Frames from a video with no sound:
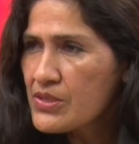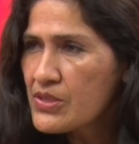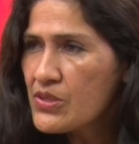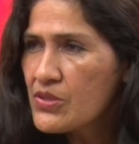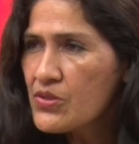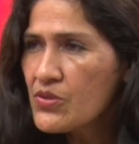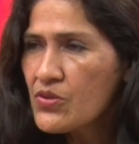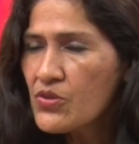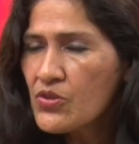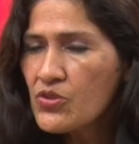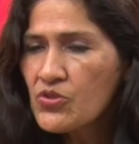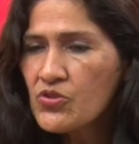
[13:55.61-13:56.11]

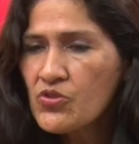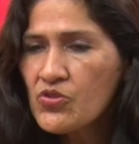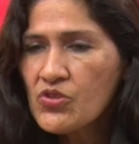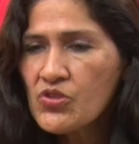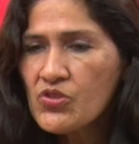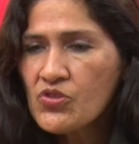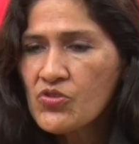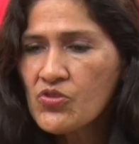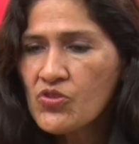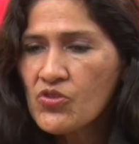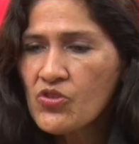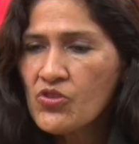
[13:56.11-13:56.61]
sino yo
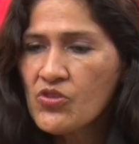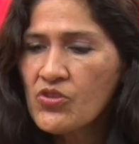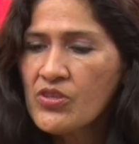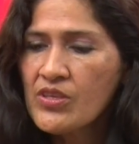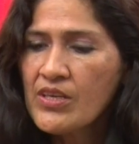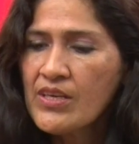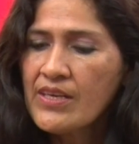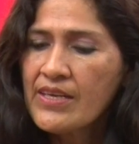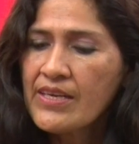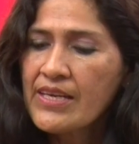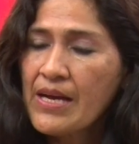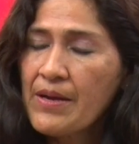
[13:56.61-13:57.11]
estoy
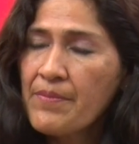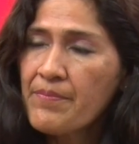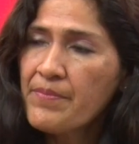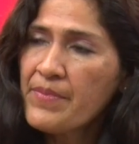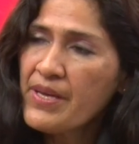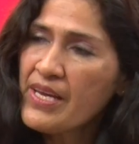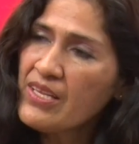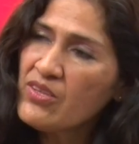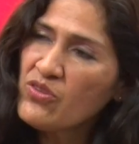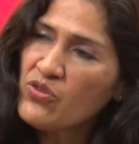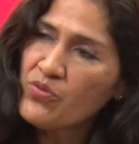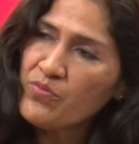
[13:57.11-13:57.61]

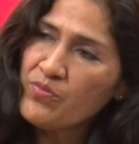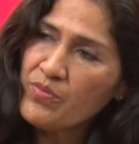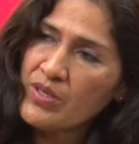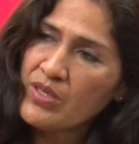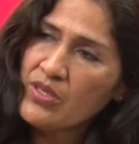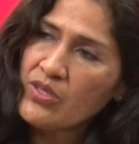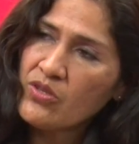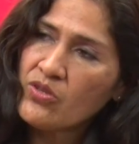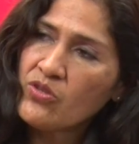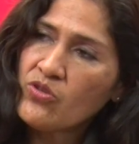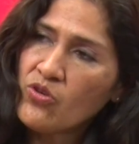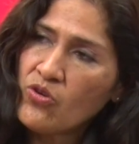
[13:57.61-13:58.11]
cambiando
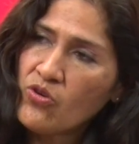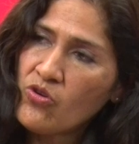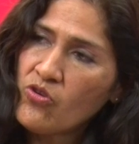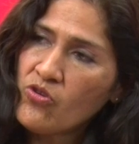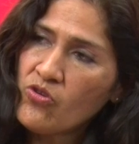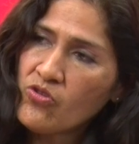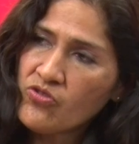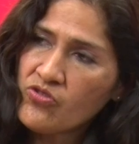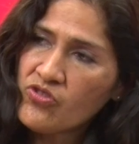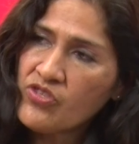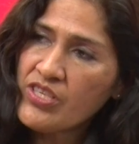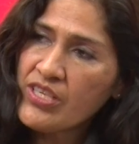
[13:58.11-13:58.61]
mi
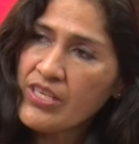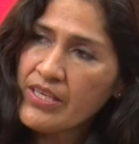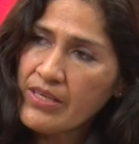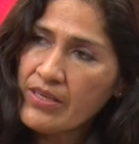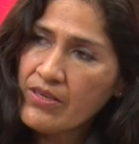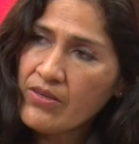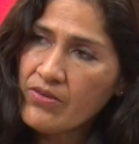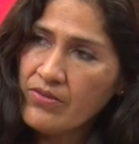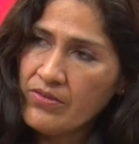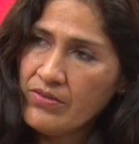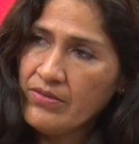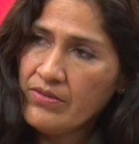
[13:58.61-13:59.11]
dolor
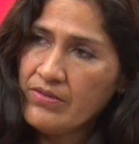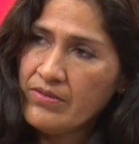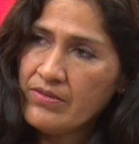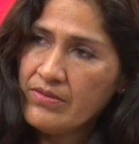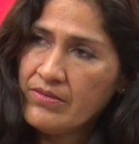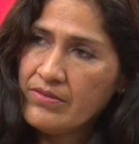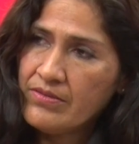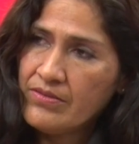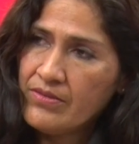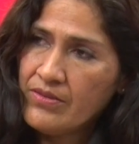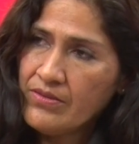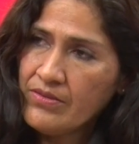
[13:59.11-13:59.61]
psíquico,
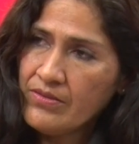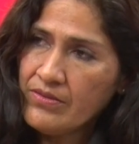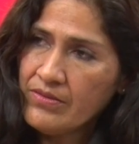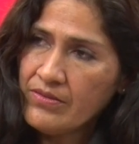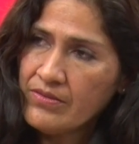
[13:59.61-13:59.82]
¿no?